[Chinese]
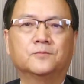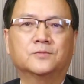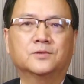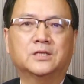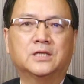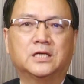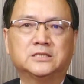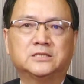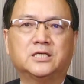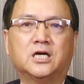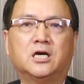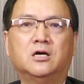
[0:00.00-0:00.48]

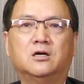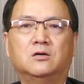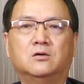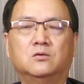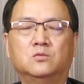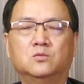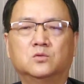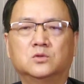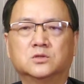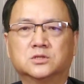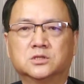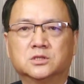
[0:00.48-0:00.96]
大家好，
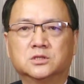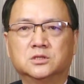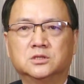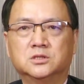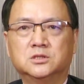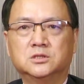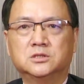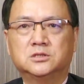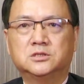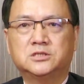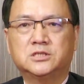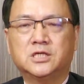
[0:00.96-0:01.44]
我
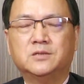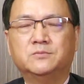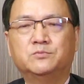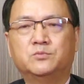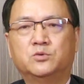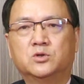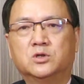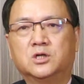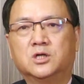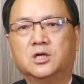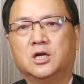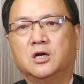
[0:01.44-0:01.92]
是江
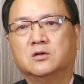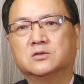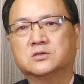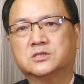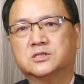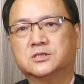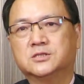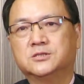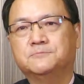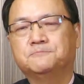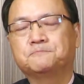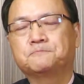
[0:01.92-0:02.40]
博的老
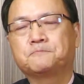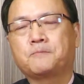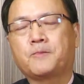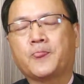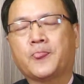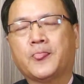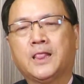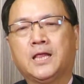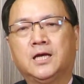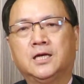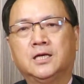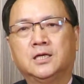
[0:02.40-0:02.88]
师。
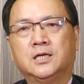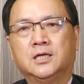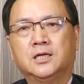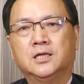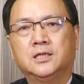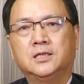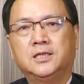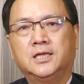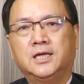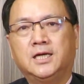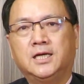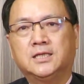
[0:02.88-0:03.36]

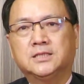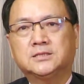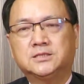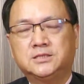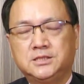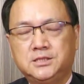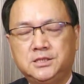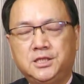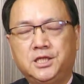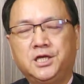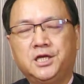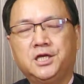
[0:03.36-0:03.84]
那
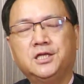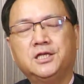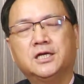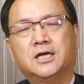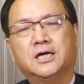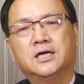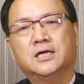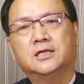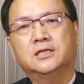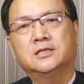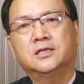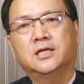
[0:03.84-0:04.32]
今天
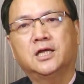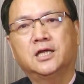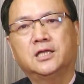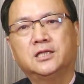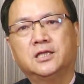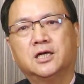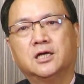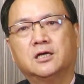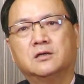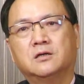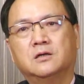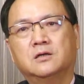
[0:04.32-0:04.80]
啊，来
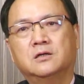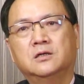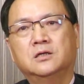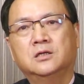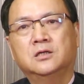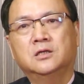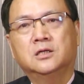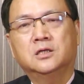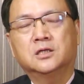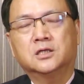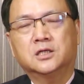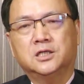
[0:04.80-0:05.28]
到
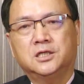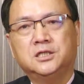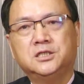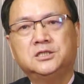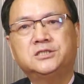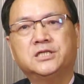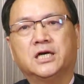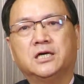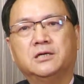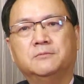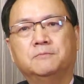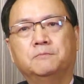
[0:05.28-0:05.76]
跟你
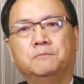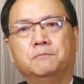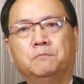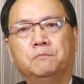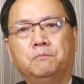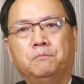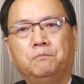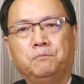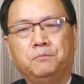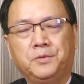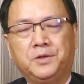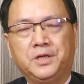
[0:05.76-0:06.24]
讲
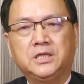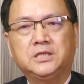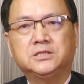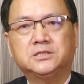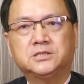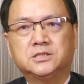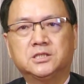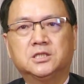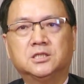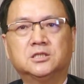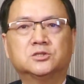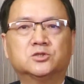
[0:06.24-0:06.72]
名
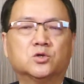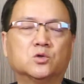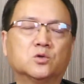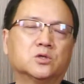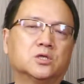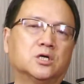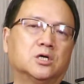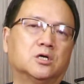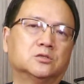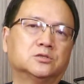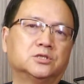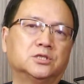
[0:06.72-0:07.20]
字的重
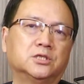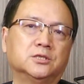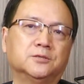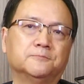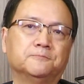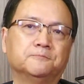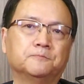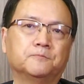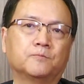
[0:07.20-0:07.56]
要性。